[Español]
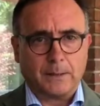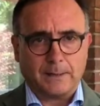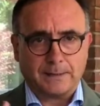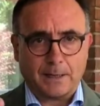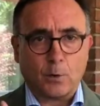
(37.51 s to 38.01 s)

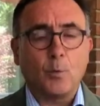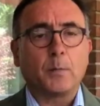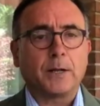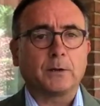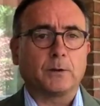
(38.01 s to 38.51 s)
que está
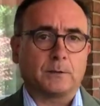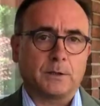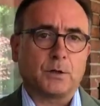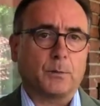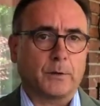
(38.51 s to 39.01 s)
cumpliendo
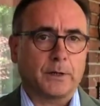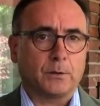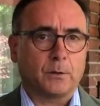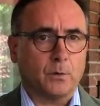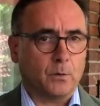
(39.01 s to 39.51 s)
dicho
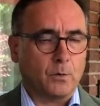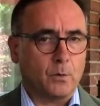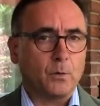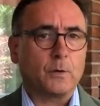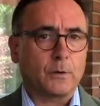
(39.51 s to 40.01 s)
proyecto
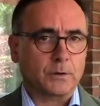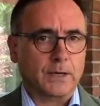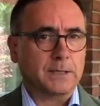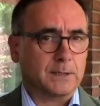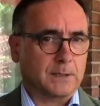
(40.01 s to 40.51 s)
con uno de los
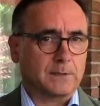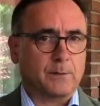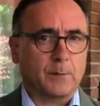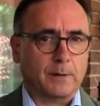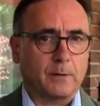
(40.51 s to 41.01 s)
ejes de
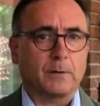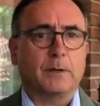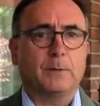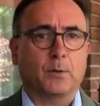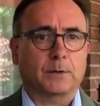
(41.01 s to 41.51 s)
transformación
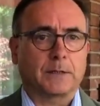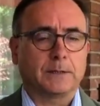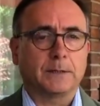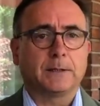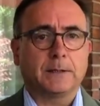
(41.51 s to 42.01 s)

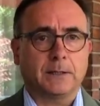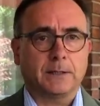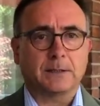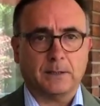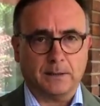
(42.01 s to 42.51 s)
importante
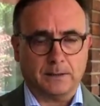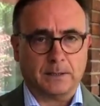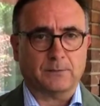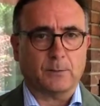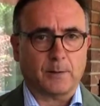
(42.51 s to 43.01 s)
que es el de
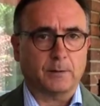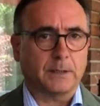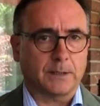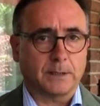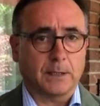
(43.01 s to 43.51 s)
transformación
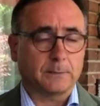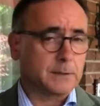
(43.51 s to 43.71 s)
digital.